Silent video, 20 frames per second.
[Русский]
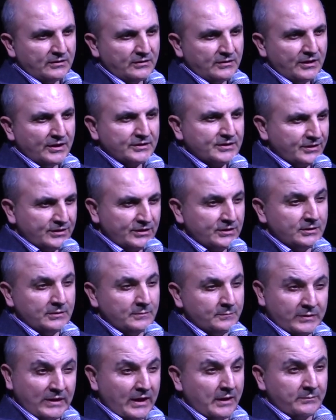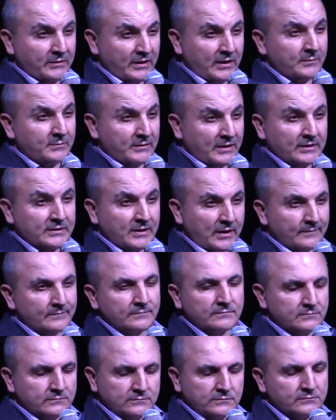Это не бла-бла-бла, там
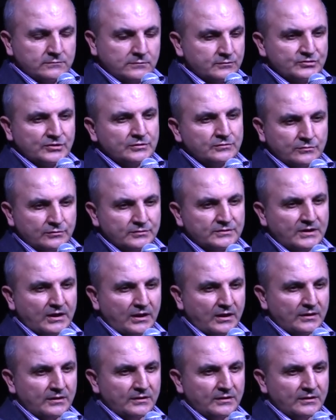очень нудно.